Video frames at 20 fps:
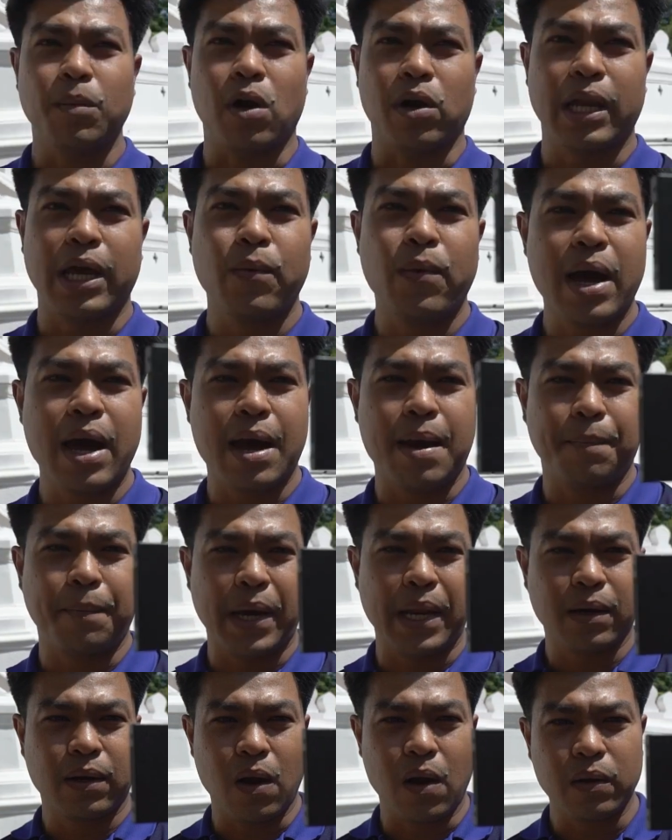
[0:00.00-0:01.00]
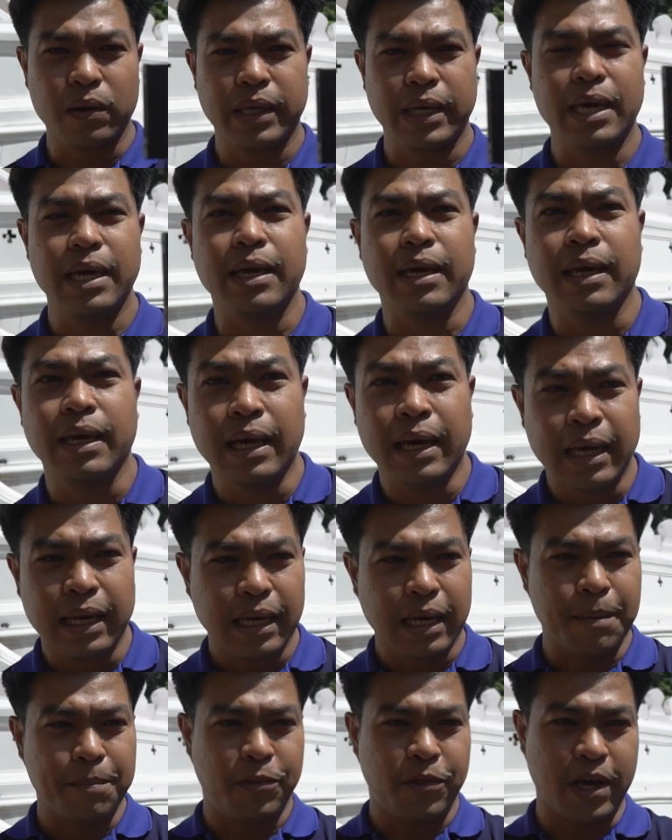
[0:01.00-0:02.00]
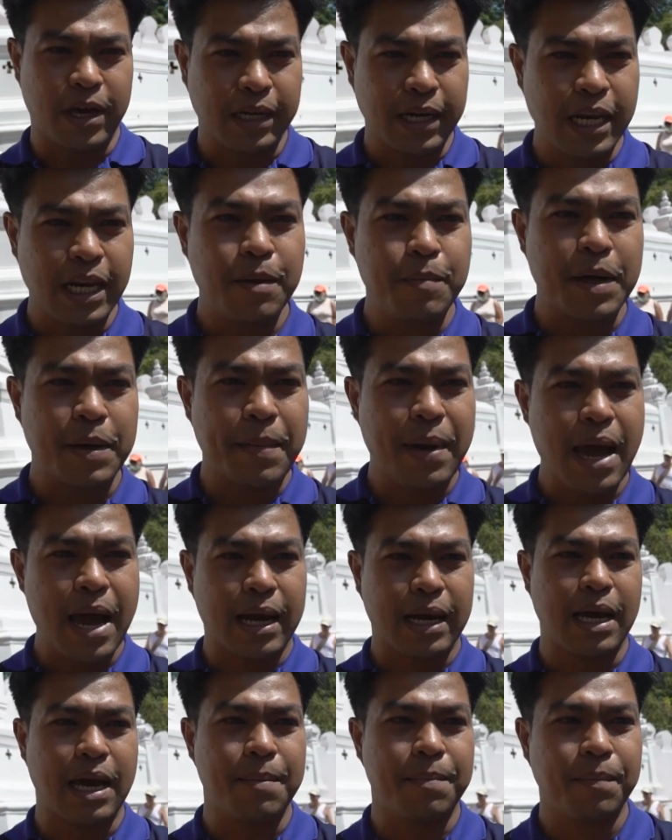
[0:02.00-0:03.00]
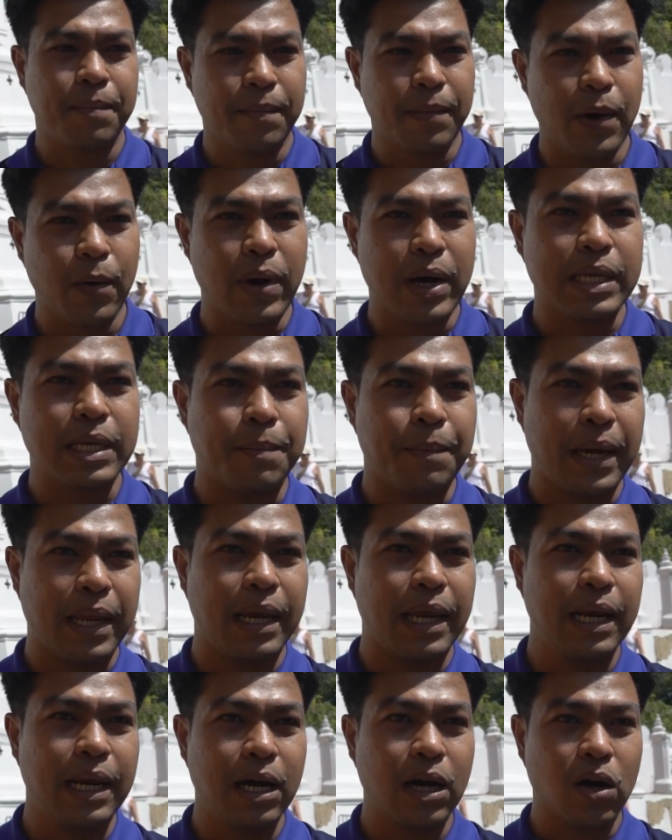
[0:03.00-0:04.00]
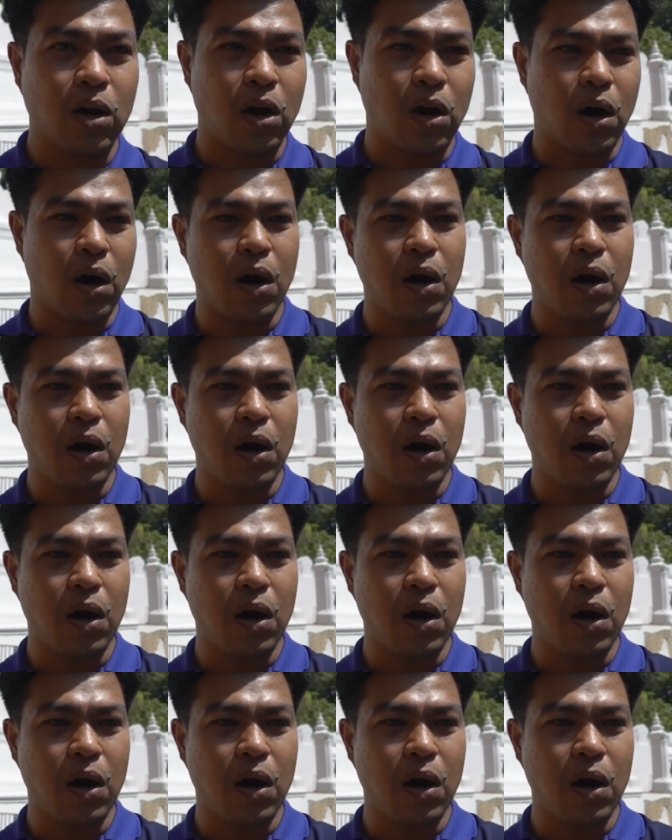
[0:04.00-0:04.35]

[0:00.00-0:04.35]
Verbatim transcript: ต้องบอกได้ว่าเป็นกล้องที่เก็บเสียงได้ดีมากๆครับไม่ว่าจะเป็นในเรื่องข